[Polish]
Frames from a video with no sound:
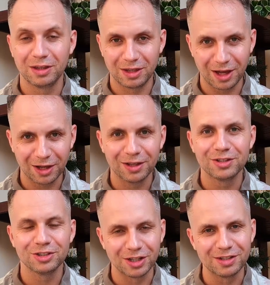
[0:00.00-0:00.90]
Tak?
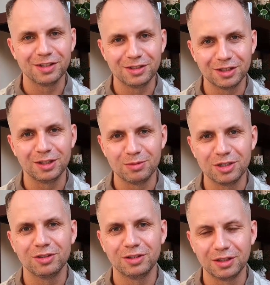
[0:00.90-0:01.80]

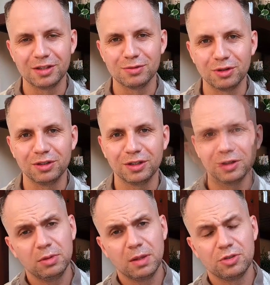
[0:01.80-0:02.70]
671 zł.
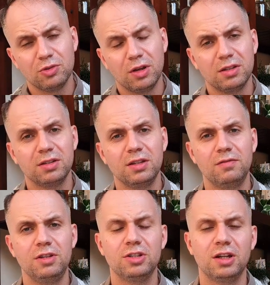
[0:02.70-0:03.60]
No bo na przykład nie
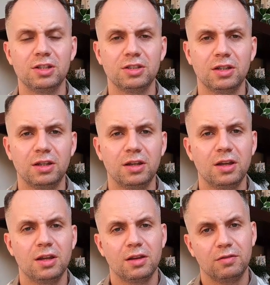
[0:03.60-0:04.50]
wlicza się
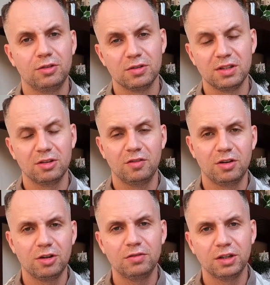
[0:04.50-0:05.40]
w to znak
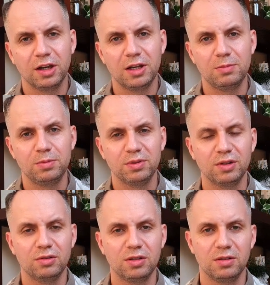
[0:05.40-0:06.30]
towarowy, herb,
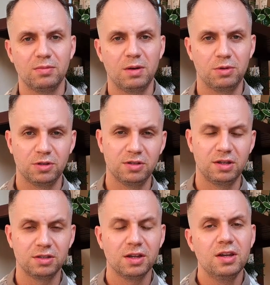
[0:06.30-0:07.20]
który ma
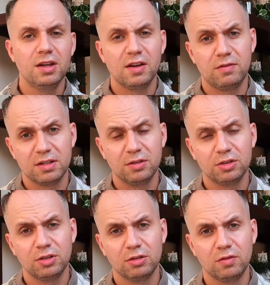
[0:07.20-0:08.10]
pozostać
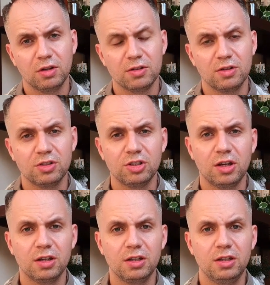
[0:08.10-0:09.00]
własnością Nowego
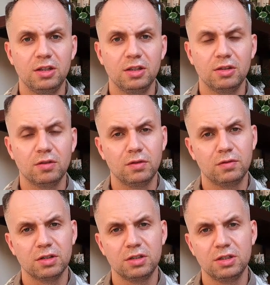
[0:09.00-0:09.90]
Sącza i nowy
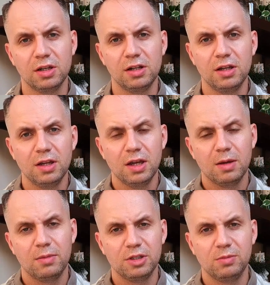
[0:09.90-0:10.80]
właściciel
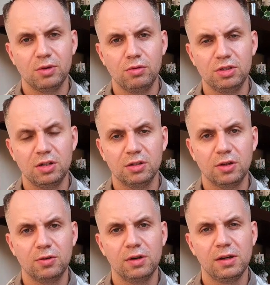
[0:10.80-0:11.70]
będzie miał
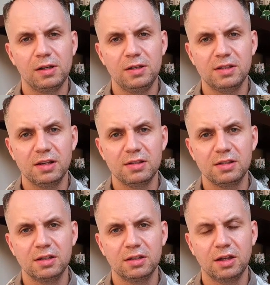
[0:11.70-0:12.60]
udzieloną
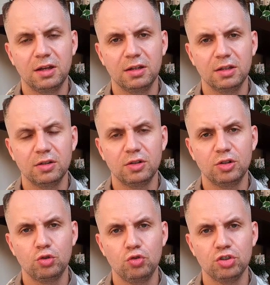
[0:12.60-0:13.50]
licencję na
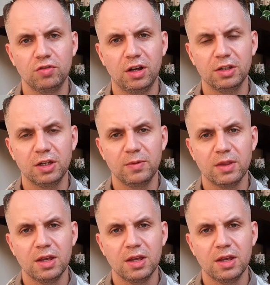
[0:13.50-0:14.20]
jego używanie.